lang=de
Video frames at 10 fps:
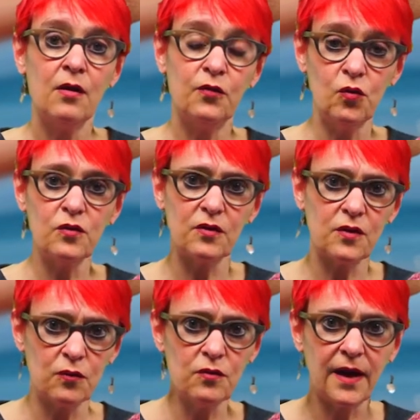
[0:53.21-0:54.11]
von unserer
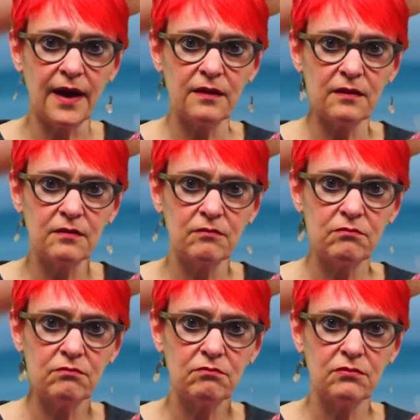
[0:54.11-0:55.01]
Gesundheit,
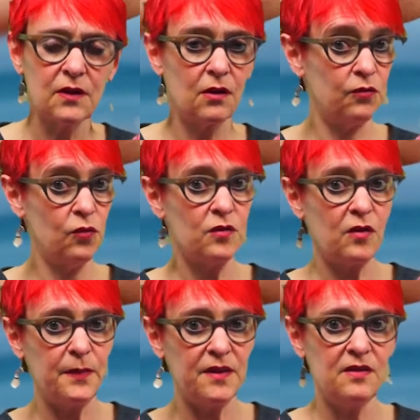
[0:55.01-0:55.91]
von unserer
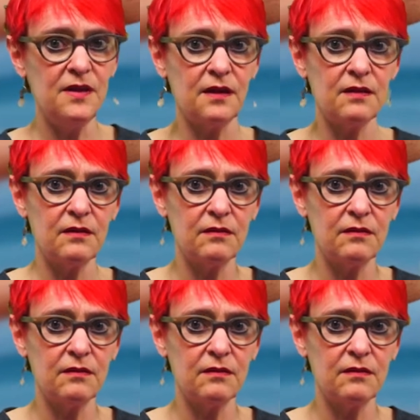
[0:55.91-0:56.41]
Beziehung.